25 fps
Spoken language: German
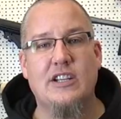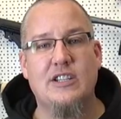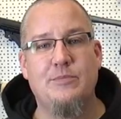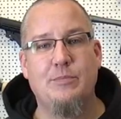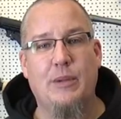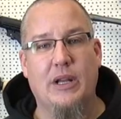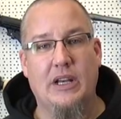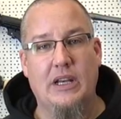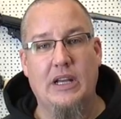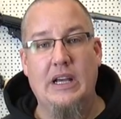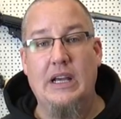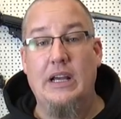dass
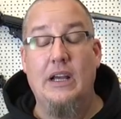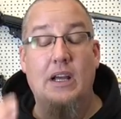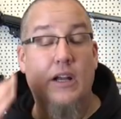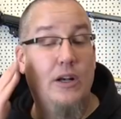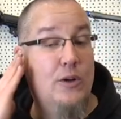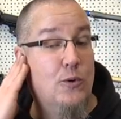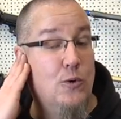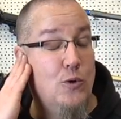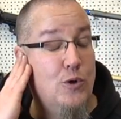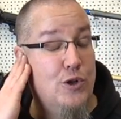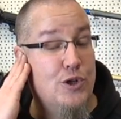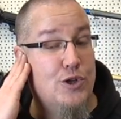man
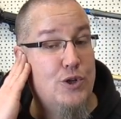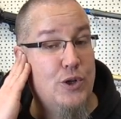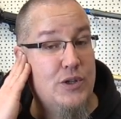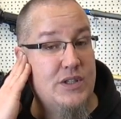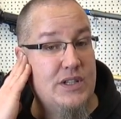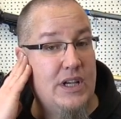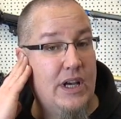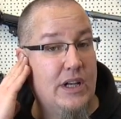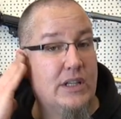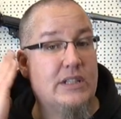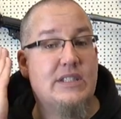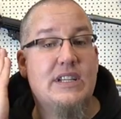guten
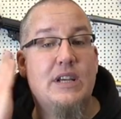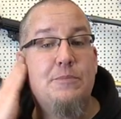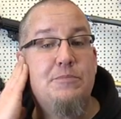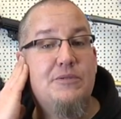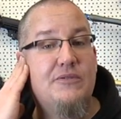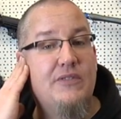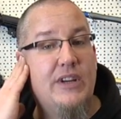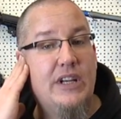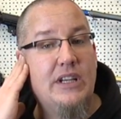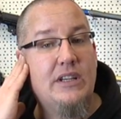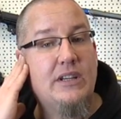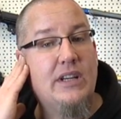Schutz hat.
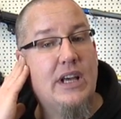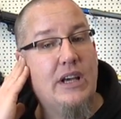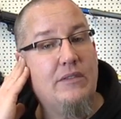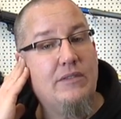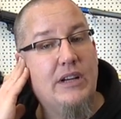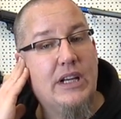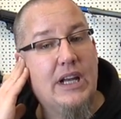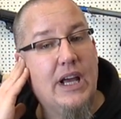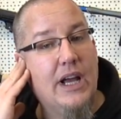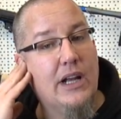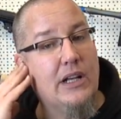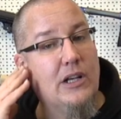Selbst wenn ein
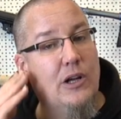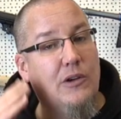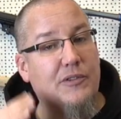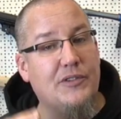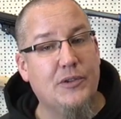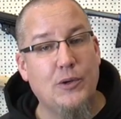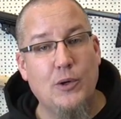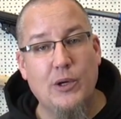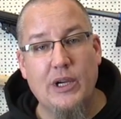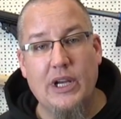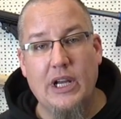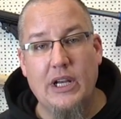Treffer direkt
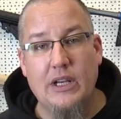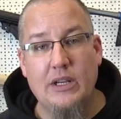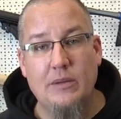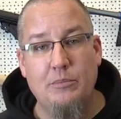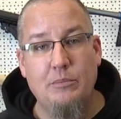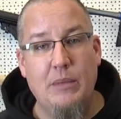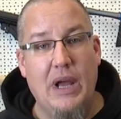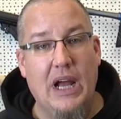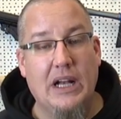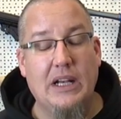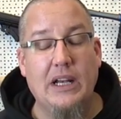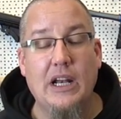aufs Ohr
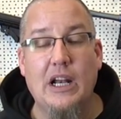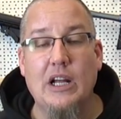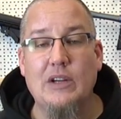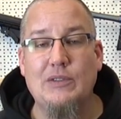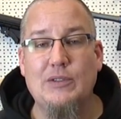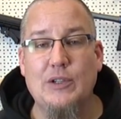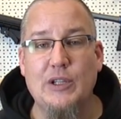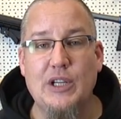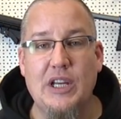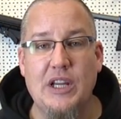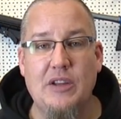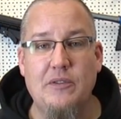geht, merkt ihr
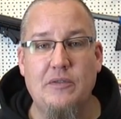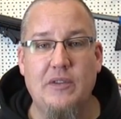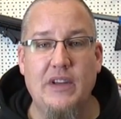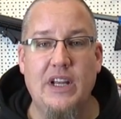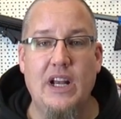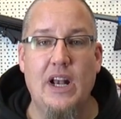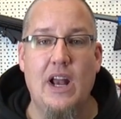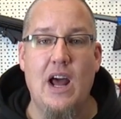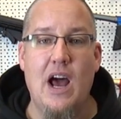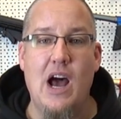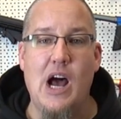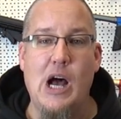davon nicht
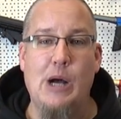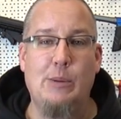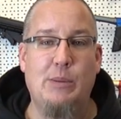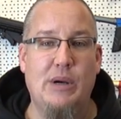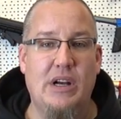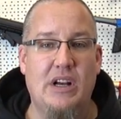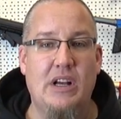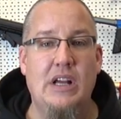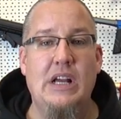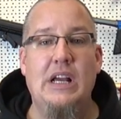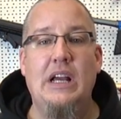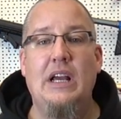viel,
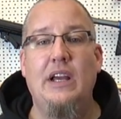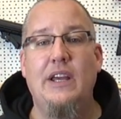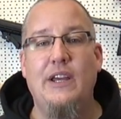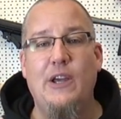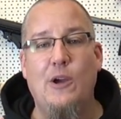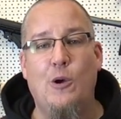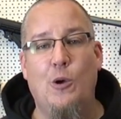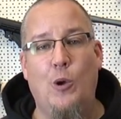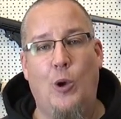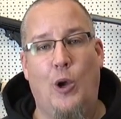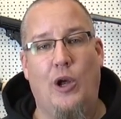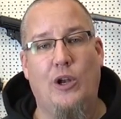aber
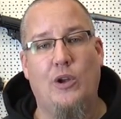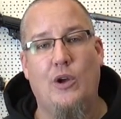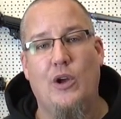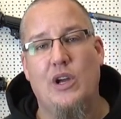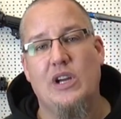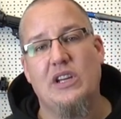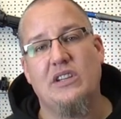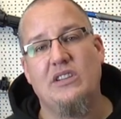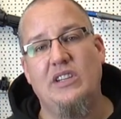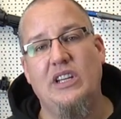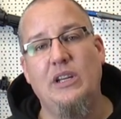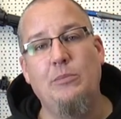ihr hört
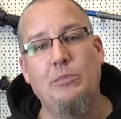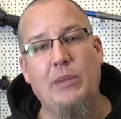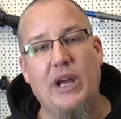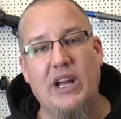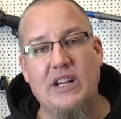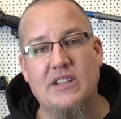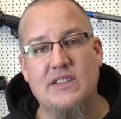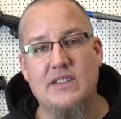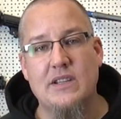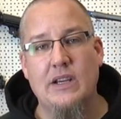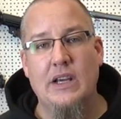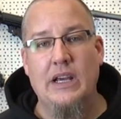eure
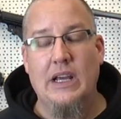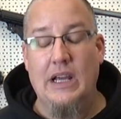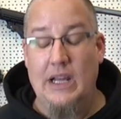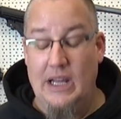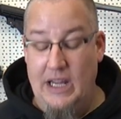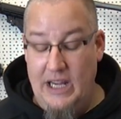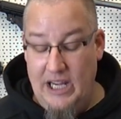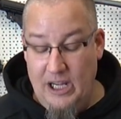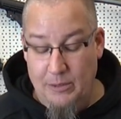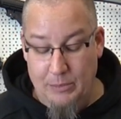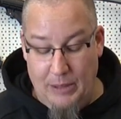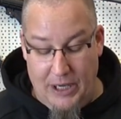Teammates
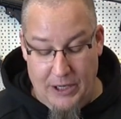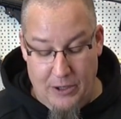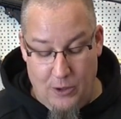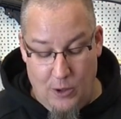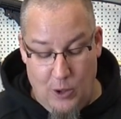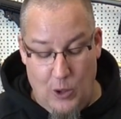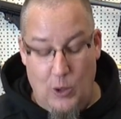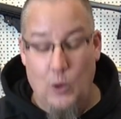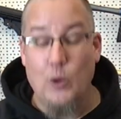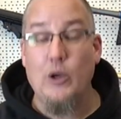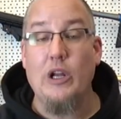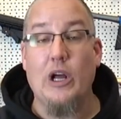immer
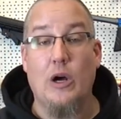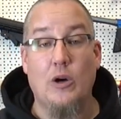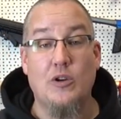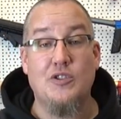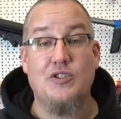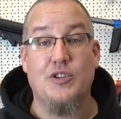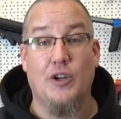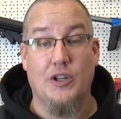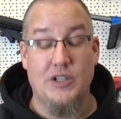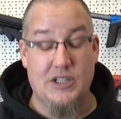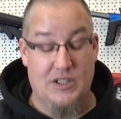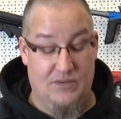noch und auch
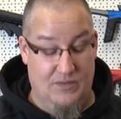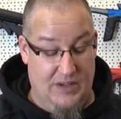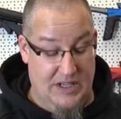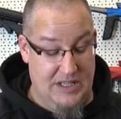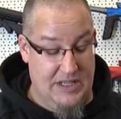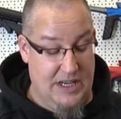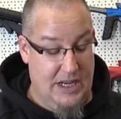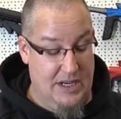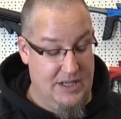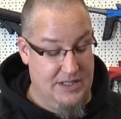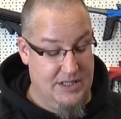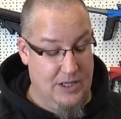sonst,
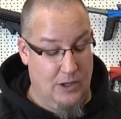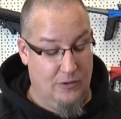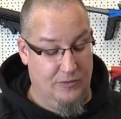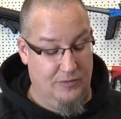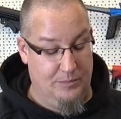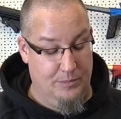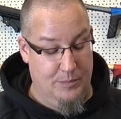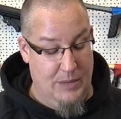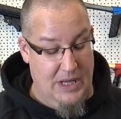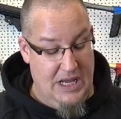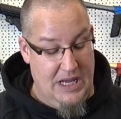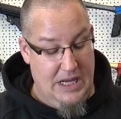was alles auf
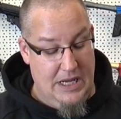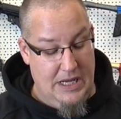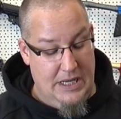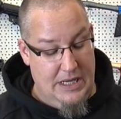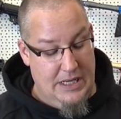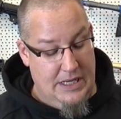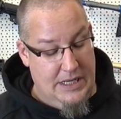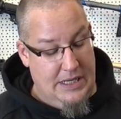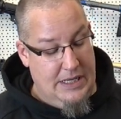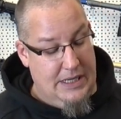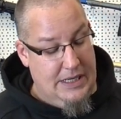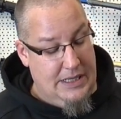dem
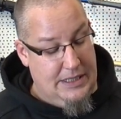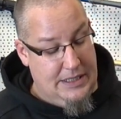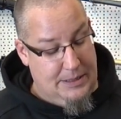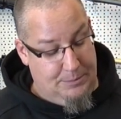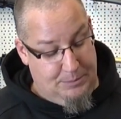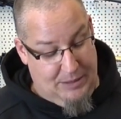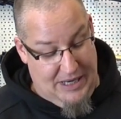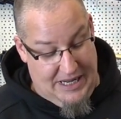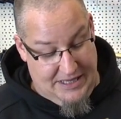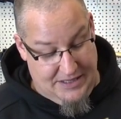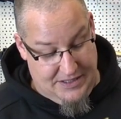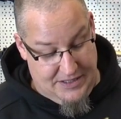
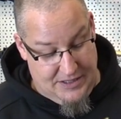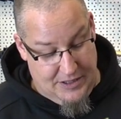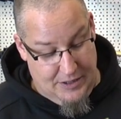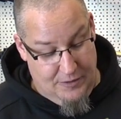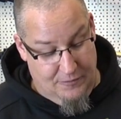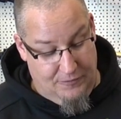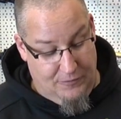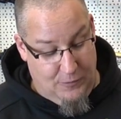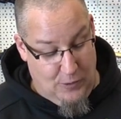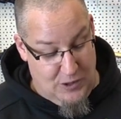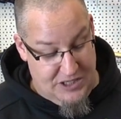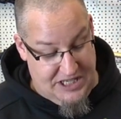Platz
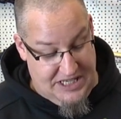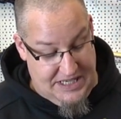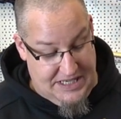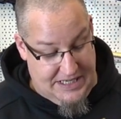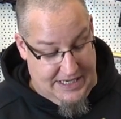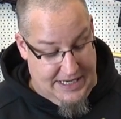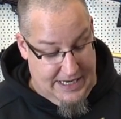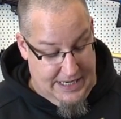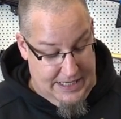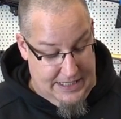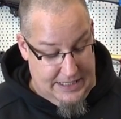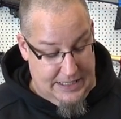vor
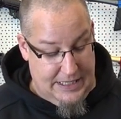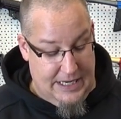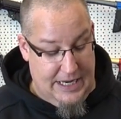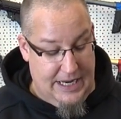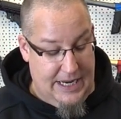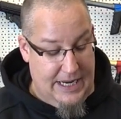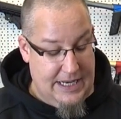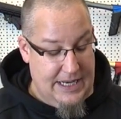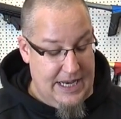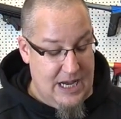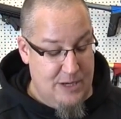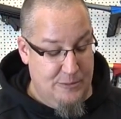sich geht.
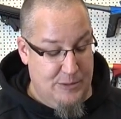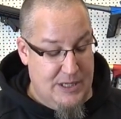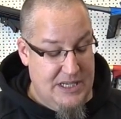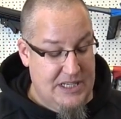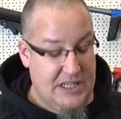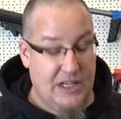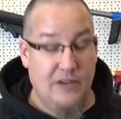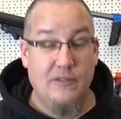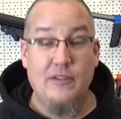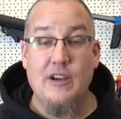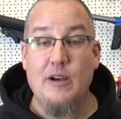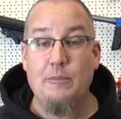In der
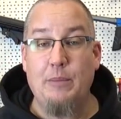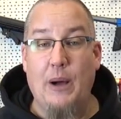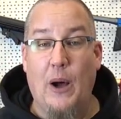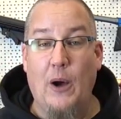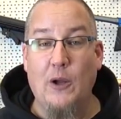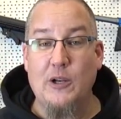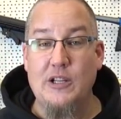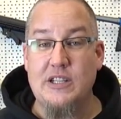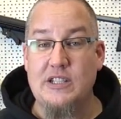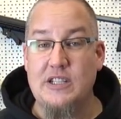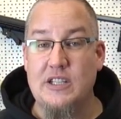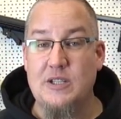Maske
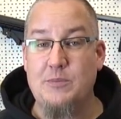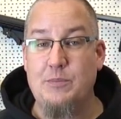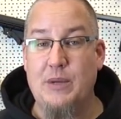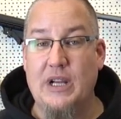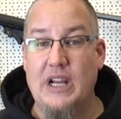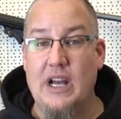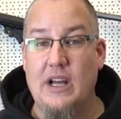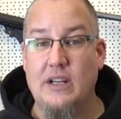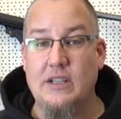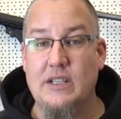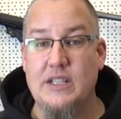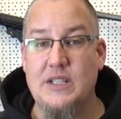verbaut ist das
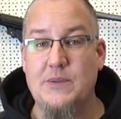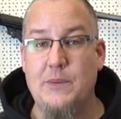bekannte